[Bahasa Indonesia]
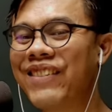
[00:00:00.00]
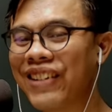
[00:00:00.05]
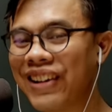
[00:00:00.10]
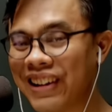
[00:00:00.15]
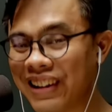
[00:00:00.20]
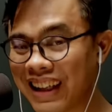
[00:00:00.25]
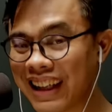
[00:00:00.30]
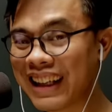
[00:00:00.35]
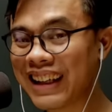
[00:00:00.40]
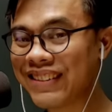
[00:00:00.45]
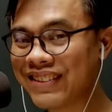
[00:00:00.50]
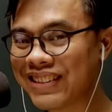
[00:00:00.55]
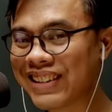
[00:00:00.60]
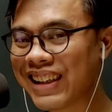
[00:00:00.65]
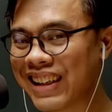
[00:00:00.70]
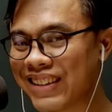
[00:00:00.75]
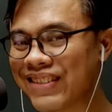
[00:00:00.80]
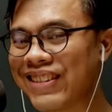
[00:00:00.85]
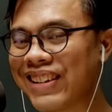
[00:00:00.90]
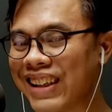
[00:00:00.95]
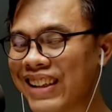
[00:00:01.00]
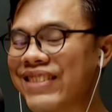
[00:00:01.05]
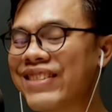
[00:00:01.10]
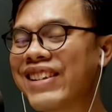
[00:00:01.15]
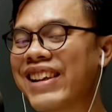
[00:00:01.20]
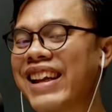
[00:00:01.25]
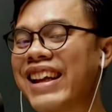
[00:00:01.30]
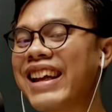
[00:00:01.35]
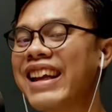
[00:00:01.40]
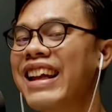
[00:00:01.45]
boleh, boleh, boleh,
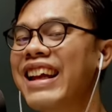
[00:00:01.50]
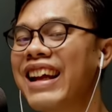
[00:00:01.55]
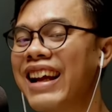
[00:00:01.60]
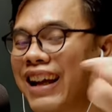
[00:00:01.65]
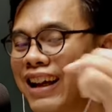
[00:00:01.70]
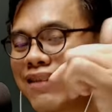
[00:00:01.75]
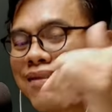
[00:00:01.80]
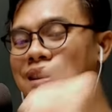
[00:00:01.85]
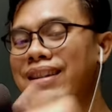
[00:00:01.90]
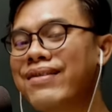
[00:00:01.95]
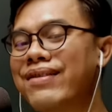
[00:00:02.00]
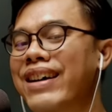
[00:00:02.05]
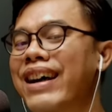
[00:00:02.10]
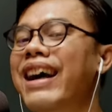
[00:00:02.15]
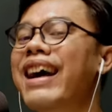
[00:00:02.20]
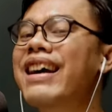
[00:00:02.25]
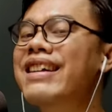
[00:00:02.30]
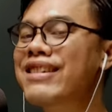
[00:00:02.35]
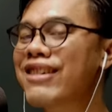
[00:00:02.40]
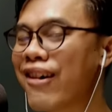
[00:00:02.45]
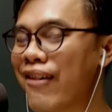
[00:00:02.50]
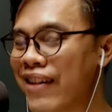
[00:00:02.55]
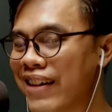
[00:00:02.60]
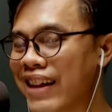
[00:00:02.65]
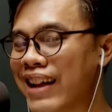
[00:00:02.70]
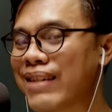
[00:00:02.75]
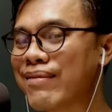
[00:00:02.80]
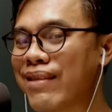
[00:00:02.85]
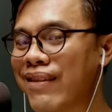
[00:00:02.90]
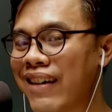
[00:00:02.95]
boleh. Gak apa-apa, kasih komentar
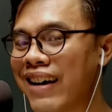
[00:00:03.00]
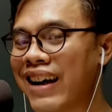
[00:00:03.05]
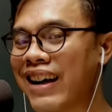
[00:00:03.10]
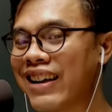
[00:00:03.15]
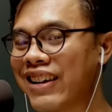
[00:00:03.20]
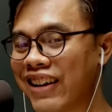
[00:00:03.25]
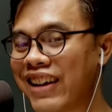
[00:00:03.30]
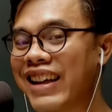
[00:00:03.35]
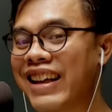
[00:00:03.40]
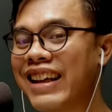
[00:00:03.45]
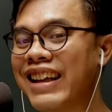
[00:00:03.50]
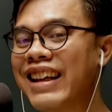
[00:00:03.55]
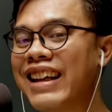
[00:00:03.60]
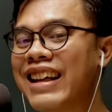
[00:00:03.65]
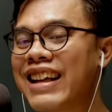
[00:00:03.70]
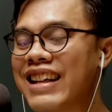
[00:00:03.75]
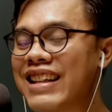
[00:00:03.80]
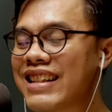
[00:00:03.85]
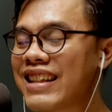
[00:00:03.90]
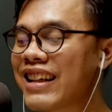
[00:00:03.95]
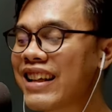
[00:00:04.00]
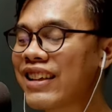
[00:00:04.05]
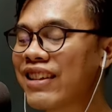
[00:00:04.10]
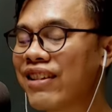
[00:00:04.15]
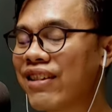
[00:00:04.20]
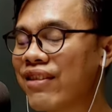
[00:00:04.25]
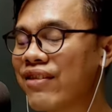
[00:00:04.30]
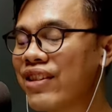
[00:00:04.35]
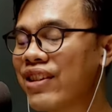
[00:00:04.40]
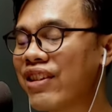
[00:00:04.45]
di bawah. Oke, saya gitu
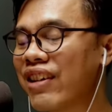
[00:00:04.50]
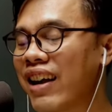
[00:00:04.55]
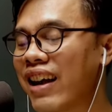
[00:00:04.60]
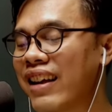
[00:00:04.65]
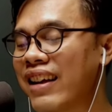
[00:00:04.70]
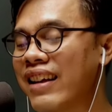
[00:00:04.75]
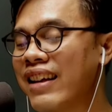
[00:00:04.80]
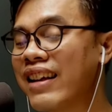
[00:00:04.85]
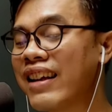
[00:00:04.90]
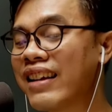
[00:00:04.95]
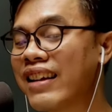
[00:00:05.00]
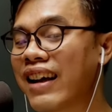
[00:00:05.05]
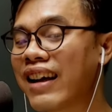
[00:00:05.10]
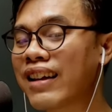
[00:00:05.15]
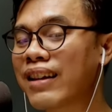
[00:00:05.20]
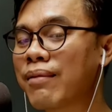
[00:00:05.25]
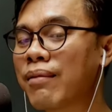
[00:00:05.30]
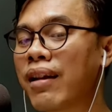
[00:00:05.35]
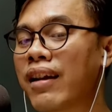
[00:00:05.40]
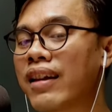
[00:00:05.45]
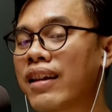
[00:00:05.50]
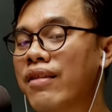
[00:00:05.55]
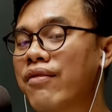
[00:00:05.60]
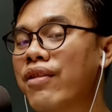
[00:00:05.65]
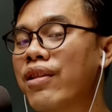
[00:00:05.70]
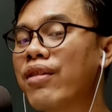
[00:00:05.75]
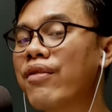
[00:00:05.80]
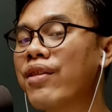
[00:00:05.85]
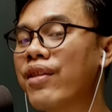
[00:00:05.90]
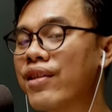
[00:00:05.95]
dulu video kali ini. Kita ketemu lagi di
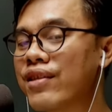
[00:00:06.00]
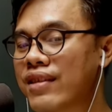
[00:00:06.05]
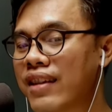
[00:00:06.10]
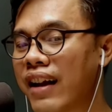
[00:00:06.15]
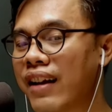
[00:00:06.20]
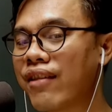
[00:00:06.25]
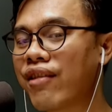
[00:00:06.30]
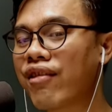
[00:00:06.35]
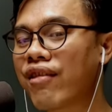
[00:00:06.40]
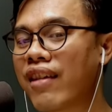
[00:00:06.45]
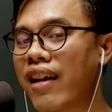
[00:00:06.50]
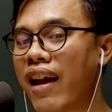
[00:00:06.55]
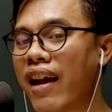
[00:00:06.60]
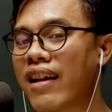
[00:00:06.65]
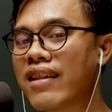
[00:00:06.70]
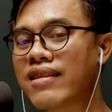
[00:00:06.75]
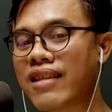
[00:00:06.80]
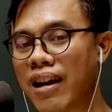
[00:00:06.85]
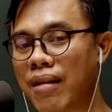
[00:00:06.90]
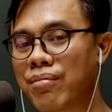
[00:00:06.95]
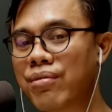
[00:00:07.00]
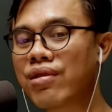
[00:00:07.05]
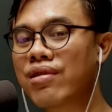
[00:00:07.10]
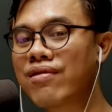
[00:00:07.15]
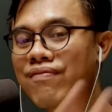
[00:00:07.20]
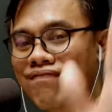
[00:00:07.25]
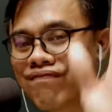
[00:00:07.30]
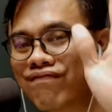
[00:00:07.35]
video-video selanjutnya. Saya Abdul,